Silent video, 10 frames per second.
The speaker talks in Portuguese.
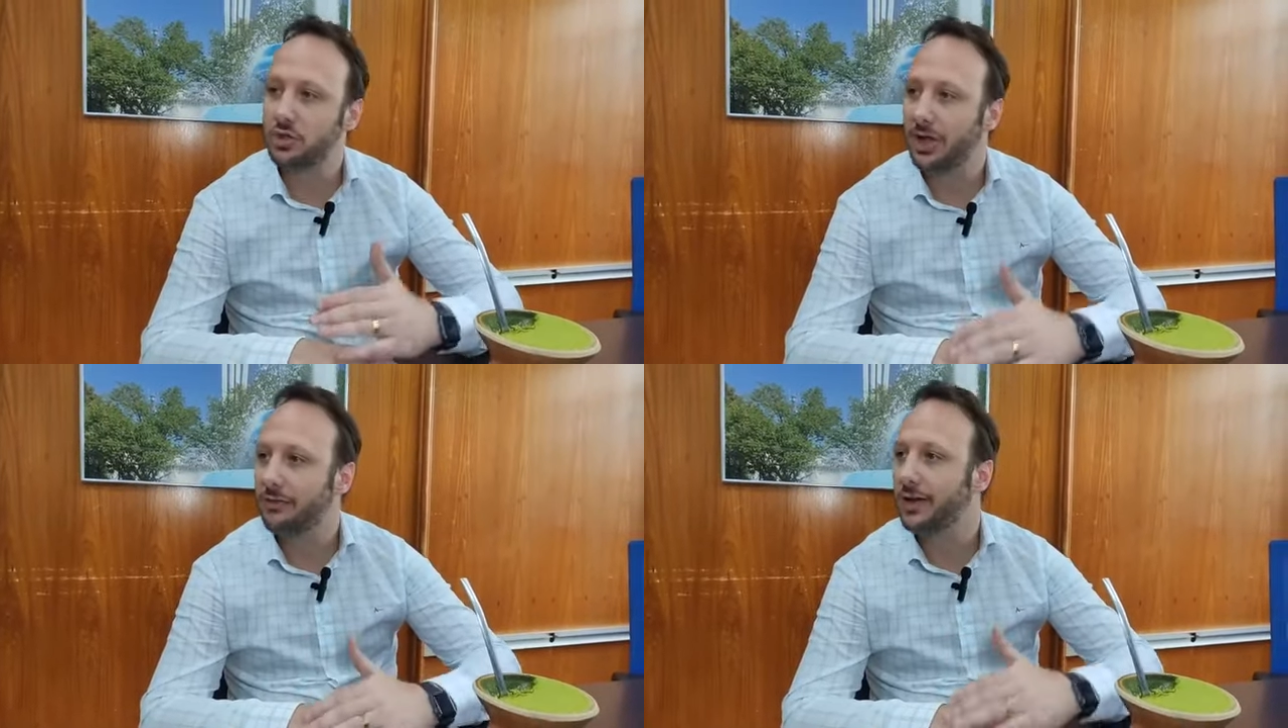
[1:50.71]

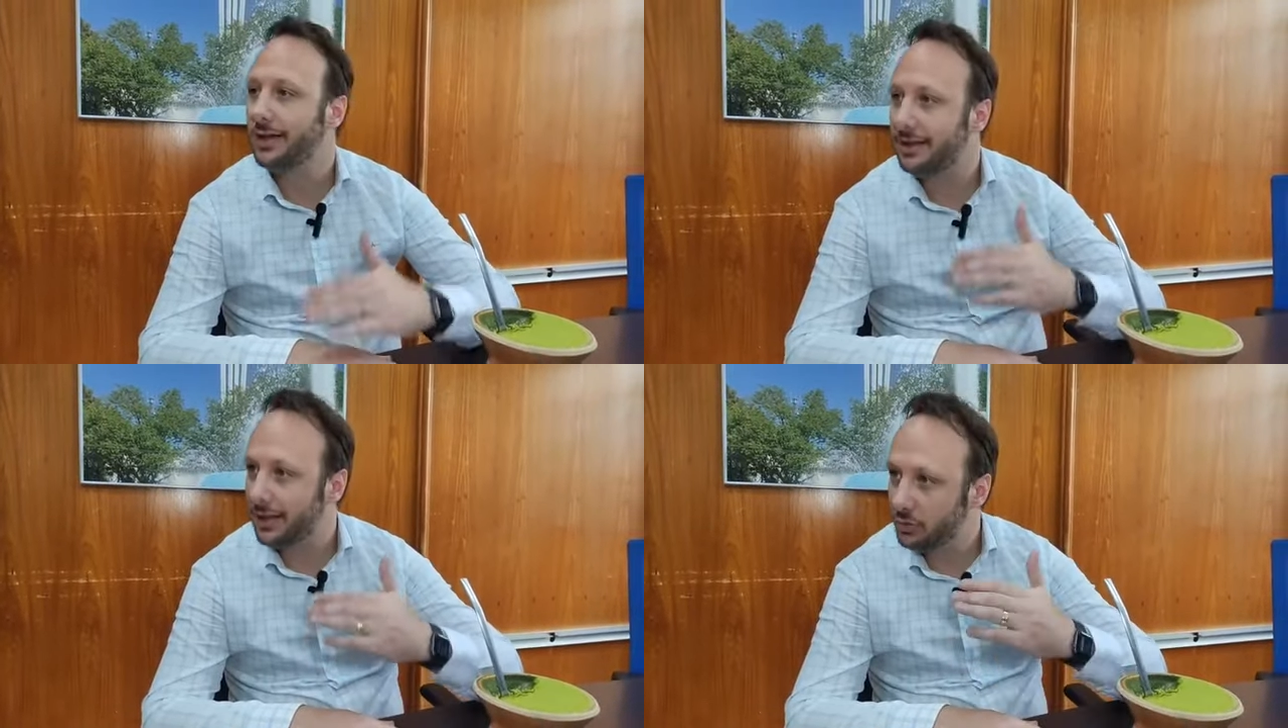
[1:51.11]
Já
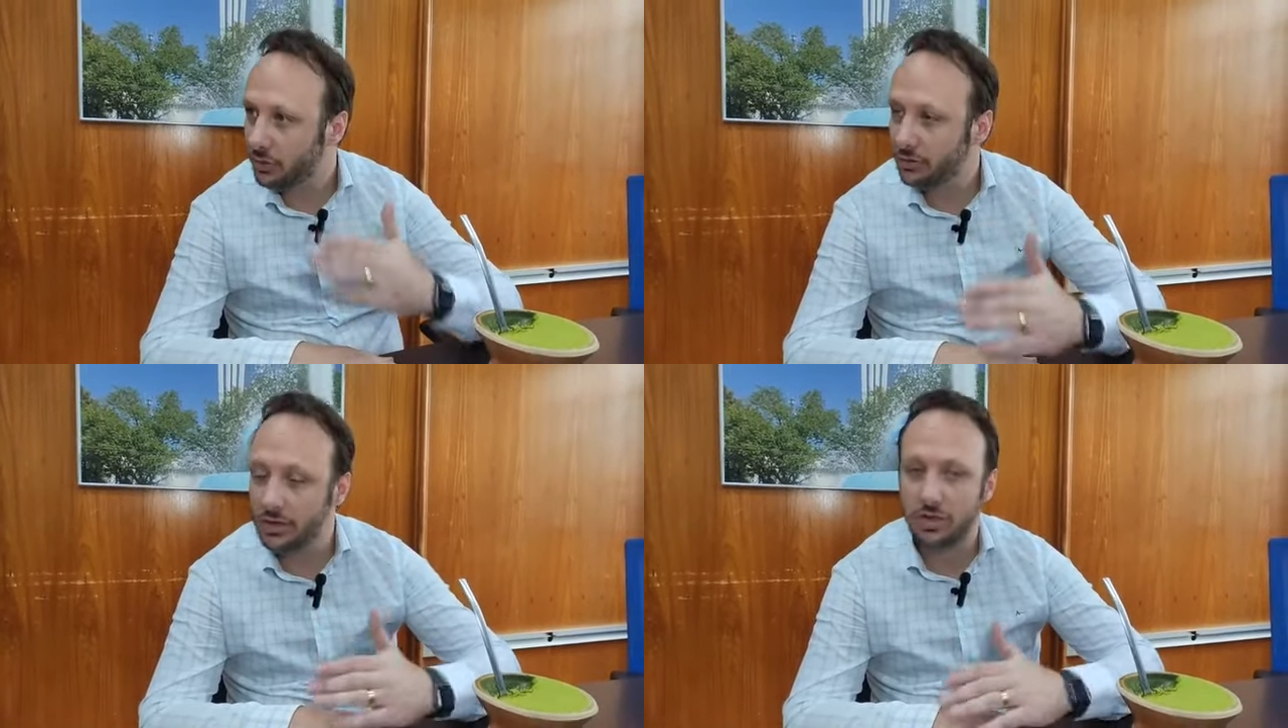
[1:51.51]
vai entrar no
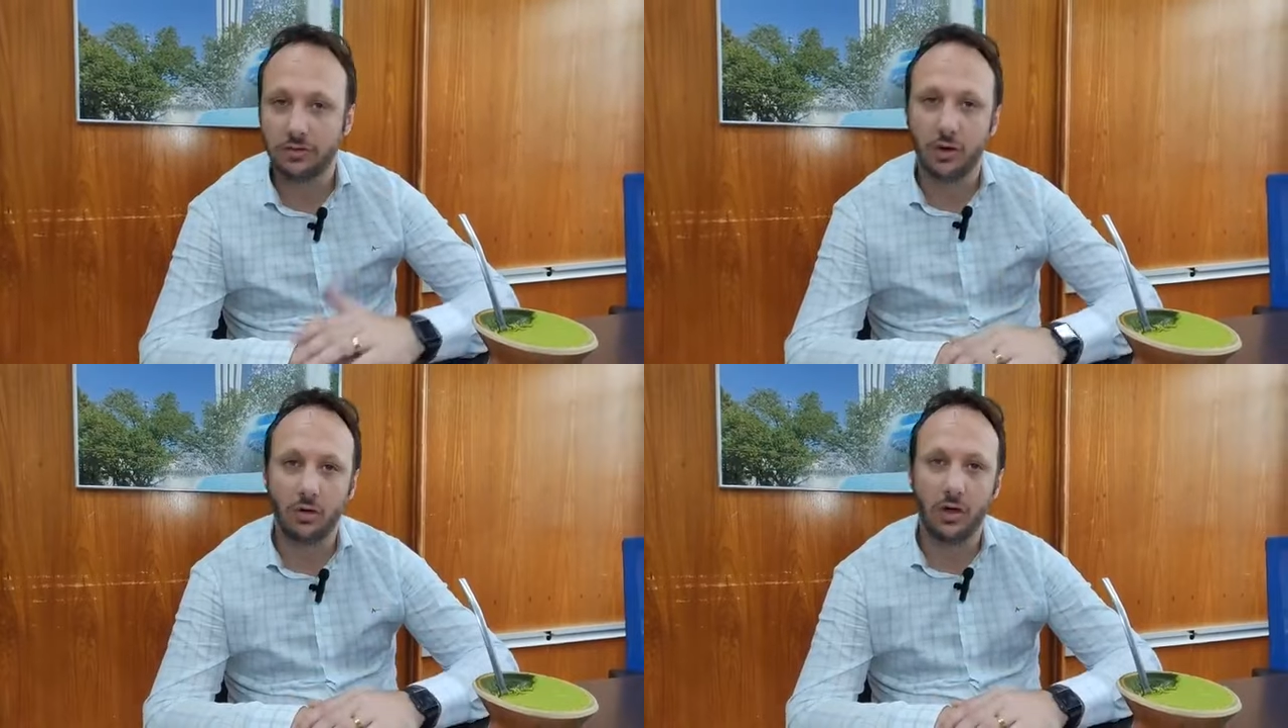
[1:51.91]
ano
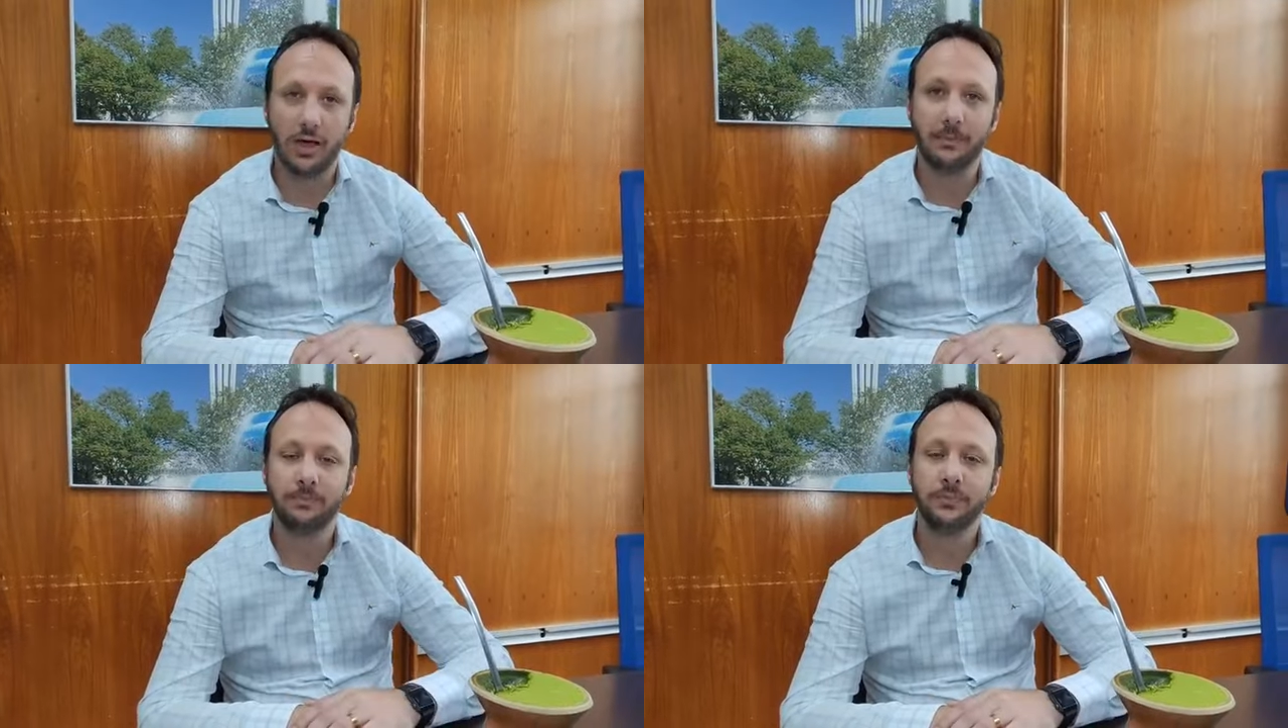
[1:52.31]
letivo
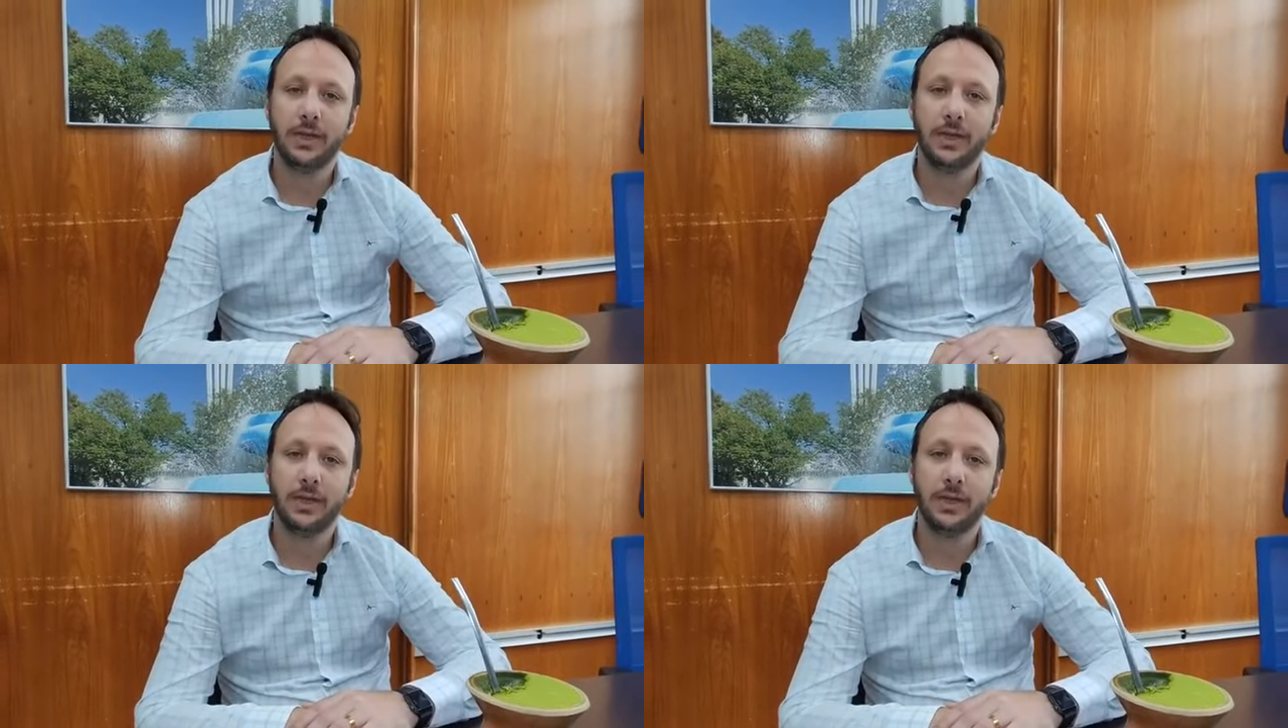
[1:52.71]
agora.